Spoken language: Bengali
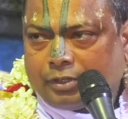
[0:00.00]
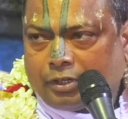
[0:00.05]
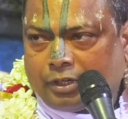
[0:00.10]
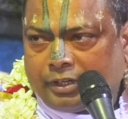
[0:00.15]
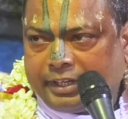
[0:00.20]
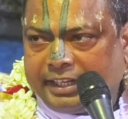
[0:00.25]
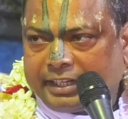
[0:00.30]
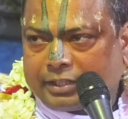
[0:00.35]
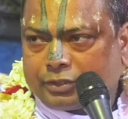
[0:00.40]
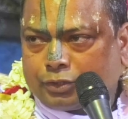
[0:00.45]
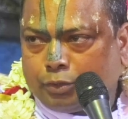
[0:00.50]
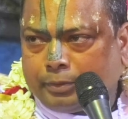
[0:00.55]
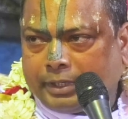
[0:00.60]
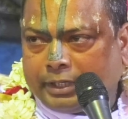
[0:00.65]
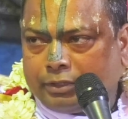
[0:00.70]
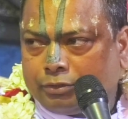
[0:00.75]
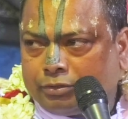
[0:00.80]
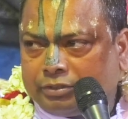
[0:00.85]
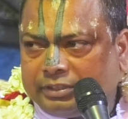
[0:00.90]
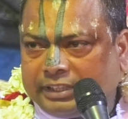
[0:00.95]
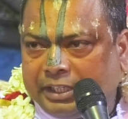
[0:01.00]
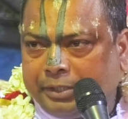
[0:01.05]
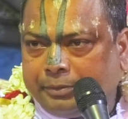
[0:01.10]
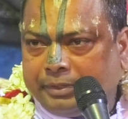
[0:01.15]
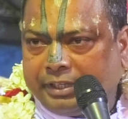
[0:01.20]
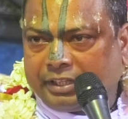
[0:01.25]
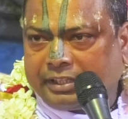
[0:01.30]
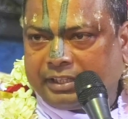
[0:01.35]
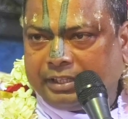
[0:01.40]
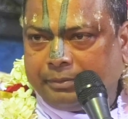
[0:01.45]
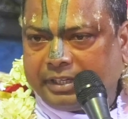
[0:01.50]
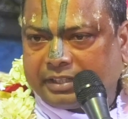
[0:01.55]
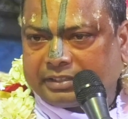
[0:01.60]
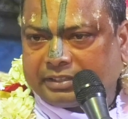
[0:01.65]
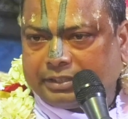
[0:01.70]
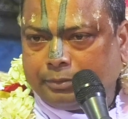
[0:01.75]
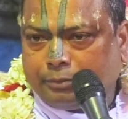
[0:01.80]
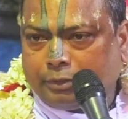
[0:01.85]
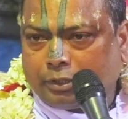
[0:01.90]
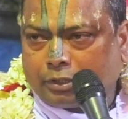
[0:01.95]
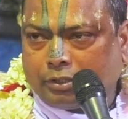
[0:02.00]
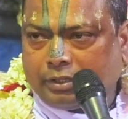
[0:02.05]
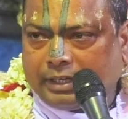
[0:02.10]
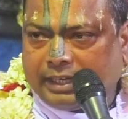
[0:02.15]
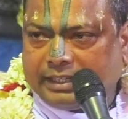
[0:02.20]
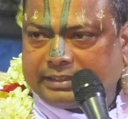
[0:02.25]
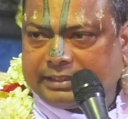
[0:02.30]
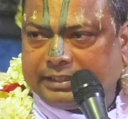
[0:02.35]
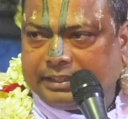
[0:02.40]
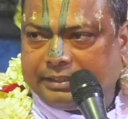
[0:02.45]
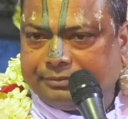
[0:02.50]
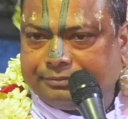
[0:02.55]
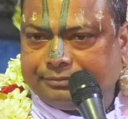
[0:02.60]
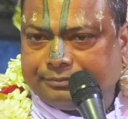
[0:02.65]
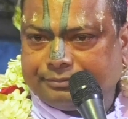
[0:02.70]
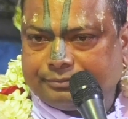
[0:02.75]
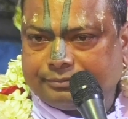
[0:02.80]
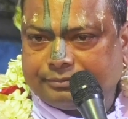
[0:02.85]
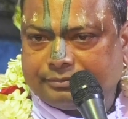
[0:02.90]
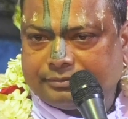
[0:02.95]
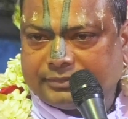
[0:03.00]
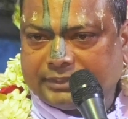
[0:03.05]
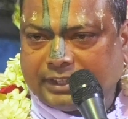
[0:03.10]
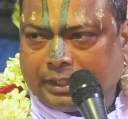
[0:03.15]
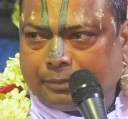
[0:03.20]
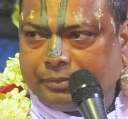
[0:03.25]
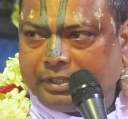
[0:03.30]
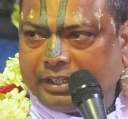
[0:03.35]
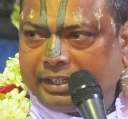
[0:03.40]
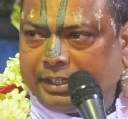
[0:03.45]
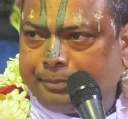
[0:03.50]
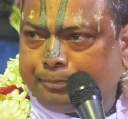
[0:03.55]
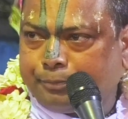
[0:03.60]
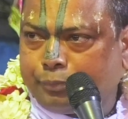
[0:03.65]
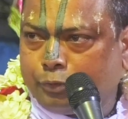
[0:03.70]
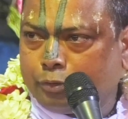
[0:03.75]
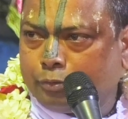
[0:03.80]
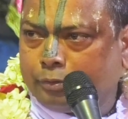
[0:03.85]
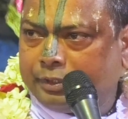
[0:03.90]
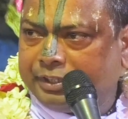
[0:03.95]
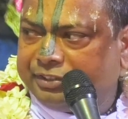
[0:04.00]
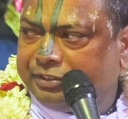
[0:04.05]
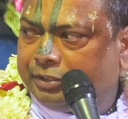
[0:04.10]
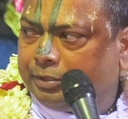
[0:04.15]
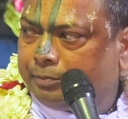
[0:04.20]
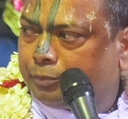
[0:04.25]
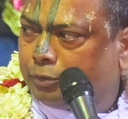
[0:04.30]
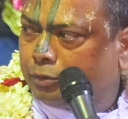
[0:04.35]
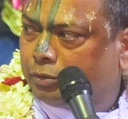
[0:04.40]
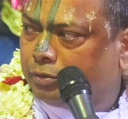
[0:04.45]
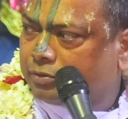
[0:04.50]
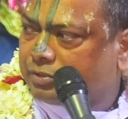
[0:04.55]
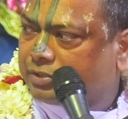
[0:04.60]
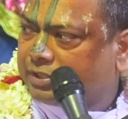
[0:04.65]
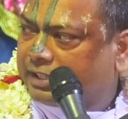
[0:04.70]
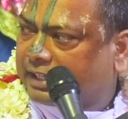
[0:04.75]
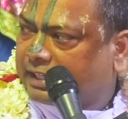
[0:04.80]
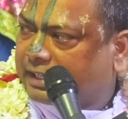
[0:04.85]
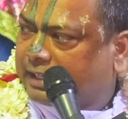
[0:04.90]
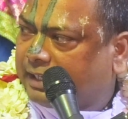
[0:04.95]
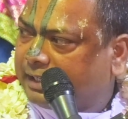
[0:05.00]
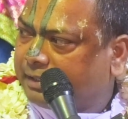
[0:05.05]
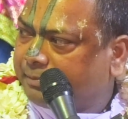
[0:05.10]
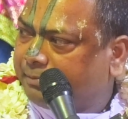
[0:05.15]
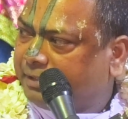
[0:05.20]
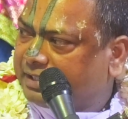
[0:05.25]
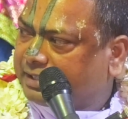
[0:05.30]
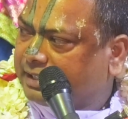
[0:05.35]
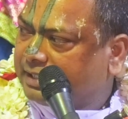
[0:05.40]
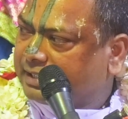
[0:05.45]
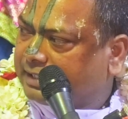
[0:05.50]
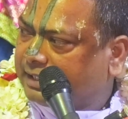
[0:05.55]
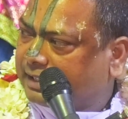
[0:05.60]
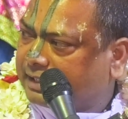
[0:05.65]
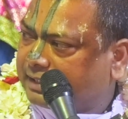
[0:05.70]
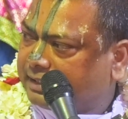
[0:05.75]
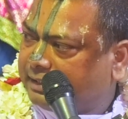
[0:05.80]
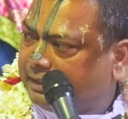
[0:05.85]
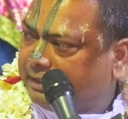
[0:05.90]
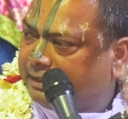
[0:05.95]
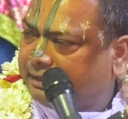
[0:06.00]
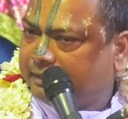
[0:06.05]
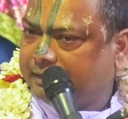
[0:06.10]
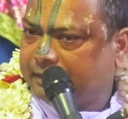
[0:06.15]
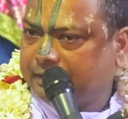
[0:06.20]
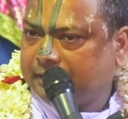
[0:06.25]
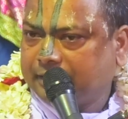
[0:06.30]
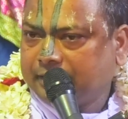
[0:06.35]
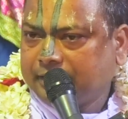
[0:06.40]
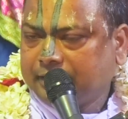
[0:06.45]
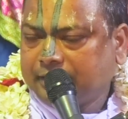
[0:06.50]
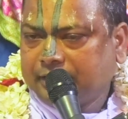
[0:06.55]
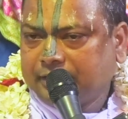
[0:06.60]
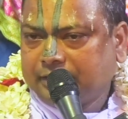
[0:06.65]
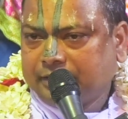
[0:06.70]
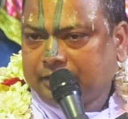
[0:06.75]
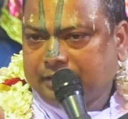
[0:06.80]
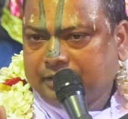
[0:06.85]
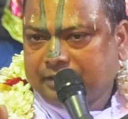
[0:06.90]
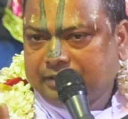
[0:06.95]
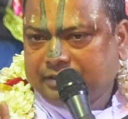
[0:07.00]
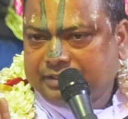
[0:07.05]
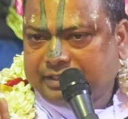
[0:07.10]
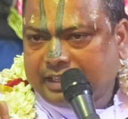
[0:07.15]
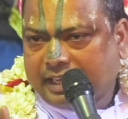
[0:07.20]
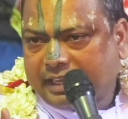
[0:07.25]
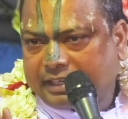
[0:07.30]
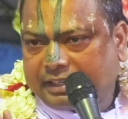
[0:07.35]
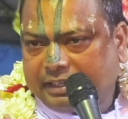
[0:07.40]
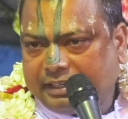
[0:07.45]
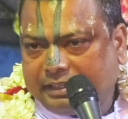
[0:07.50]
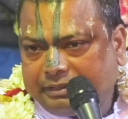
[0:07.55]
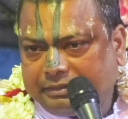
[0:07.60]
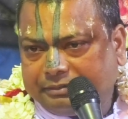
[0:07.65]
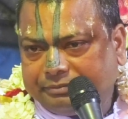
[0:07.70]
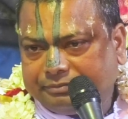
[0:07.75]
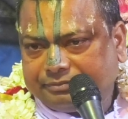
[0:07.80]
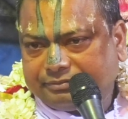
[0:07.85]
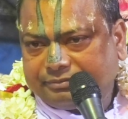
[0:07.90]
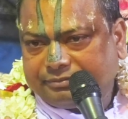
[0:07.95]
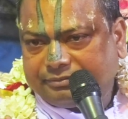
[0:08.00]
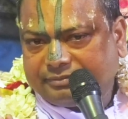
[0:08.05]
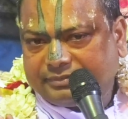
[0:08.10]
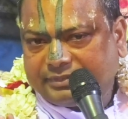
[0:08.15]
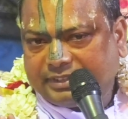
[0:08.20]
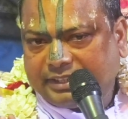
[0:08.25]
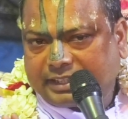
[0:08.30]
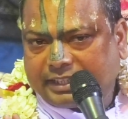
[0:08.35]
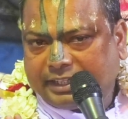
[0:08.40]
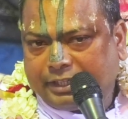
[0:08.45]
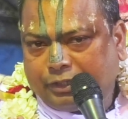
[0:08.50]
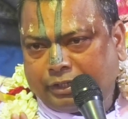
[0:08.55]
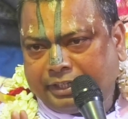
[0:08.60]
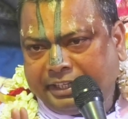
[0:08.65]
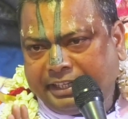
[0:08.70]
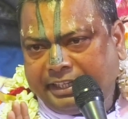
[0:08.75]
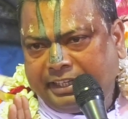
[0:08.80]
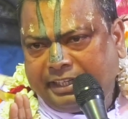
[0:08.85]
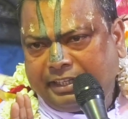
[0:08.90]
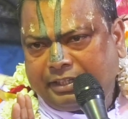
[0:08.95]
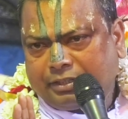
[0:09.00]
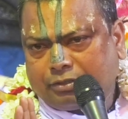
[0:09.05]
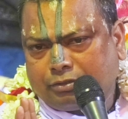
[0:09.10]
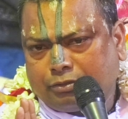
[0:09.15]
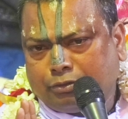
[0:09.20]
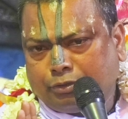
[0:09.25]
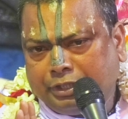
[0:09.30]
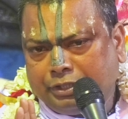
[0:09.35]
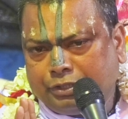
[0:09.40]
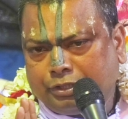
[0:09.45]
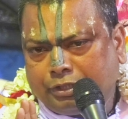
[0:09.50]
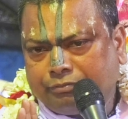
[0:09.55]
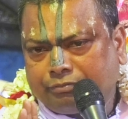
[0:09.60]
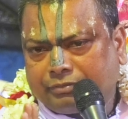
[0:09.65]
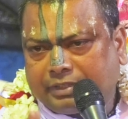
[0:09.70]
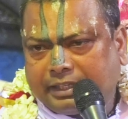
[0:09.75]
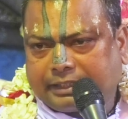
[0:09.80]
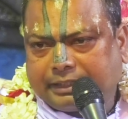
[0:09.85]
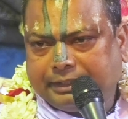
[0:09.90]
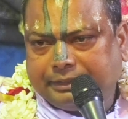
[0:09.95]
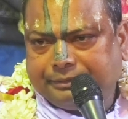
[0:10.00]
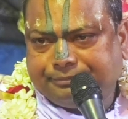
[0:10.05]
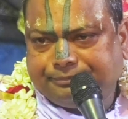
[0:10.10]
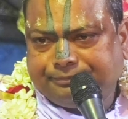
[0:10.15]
অনেক সুবানুদ্দায়ী বের্গী ব্যক্তিবর্গ আছেন আপনার এই পূর্ব মেদিনীপুর শিক্ষার বিশেষ একটি জায়গা এখানে অনেক গুণীজন থাকেন